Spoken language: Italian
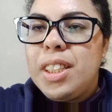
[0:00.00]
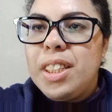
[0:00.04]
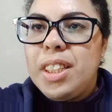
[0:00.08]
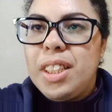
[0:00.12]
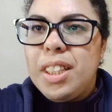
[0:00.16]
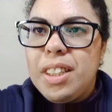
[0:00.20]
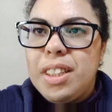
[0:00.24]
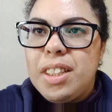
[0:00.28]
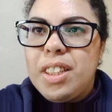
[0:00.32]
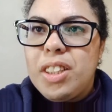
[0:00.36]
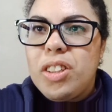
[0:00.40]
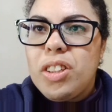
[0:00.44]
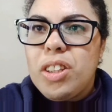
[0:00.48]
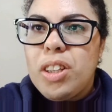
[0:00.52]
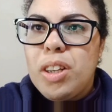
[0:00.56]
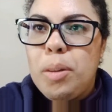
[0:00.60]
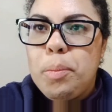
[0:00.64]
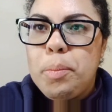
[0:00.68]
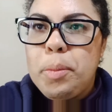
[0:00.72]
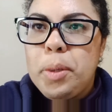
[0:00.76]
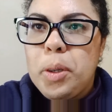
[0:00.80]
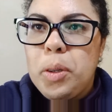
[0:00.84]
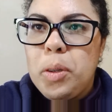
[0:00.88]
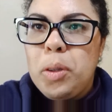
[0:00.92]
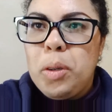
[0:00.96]
Niente, c'era
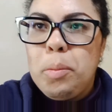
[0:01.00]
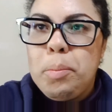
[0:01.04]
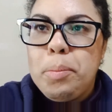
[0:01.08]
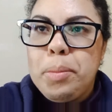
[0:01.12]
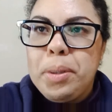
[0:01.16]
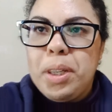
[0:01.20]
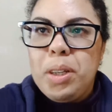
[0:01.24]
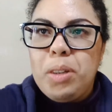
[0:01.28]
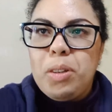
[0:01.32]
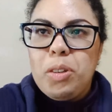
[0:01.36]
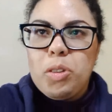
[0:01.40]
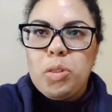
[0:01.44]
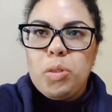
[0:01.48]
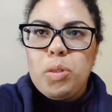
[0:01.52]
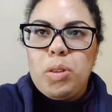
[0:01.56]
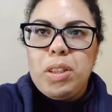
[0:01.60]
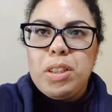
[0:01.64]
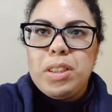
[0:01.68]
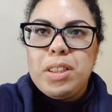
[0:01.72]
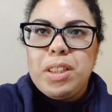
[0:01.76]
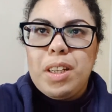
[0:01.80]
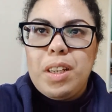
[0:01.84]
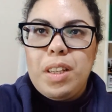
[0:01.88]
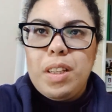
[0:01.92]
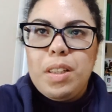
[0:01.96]
un piccolo pelo
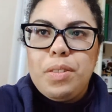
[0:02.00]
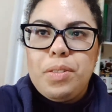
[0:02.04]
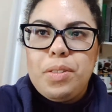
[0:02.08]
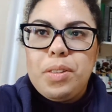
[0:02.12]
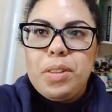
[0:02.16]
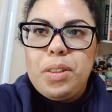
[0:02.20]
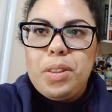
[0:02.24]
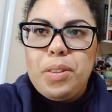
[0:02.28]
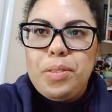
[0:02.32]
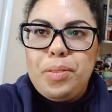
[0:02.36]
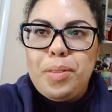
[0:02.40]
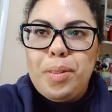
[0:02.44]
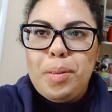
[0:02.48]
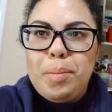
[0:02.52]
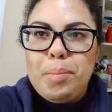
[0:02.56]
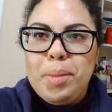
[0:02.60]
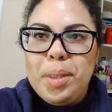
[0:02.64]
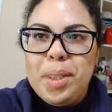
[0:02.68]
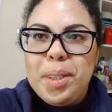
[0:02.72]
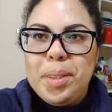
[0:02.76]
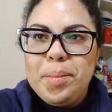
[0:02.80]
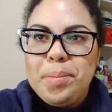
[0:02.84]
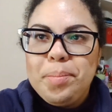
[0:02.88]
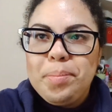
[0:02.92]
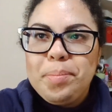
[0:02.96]
sul telefono,
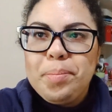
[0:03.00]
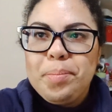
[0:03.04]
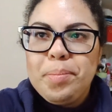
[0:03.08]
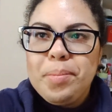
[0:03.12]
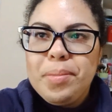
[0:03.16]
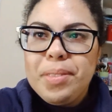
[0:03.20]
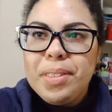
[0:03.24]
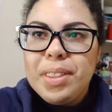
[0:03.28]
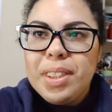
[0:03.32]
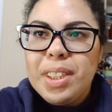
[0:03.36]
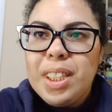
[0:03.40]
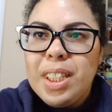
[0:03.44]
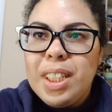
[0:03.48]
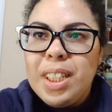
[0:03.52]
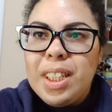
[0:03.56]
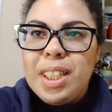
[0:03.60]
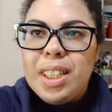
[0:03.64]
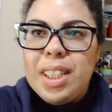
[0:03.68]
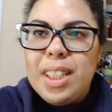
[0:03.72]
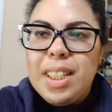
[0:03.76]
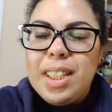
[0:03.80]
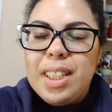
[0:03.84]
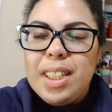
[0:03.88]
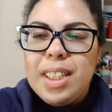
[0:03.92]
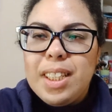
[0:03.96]
vabbè.
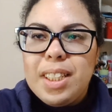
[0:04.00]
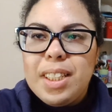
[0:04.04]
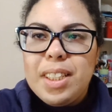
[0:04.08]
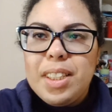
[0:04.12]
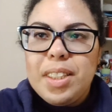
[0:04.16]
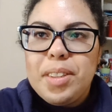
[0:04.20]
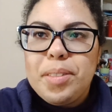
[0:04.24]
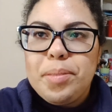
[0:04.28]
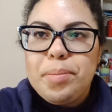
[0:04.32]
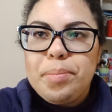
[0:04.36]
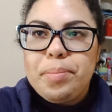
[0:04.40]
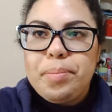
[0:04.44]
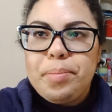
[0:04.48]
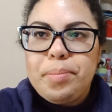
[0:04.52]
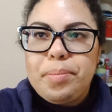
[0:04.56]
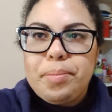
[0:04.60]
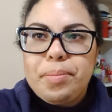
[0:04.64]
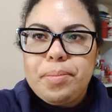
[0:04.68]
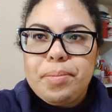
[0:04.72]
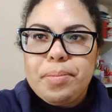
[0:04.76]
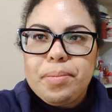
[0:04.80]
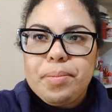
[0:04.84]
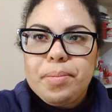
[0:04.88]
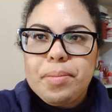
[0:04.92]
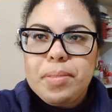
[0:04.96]
E,
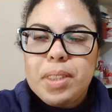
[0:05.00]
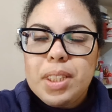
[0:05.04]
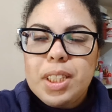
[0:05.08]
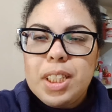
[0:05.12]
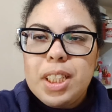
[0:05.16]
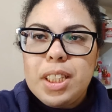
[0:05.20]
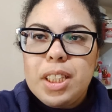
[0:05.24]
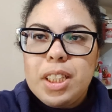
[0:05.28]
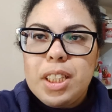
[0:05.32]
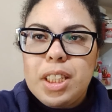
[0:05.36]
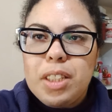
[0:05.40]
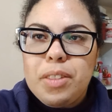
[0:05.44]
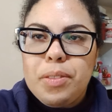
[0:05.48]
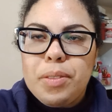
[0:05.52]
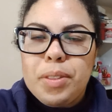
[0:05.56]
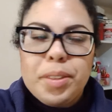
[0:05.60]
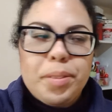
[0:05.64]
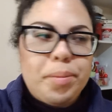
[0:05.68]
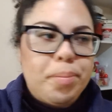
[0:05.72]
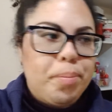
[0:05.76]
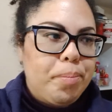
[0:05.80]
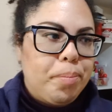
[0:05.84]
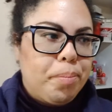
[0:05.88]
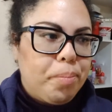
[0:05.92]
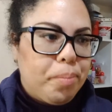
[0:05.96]
ehm, che
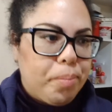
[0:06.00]
dirvi?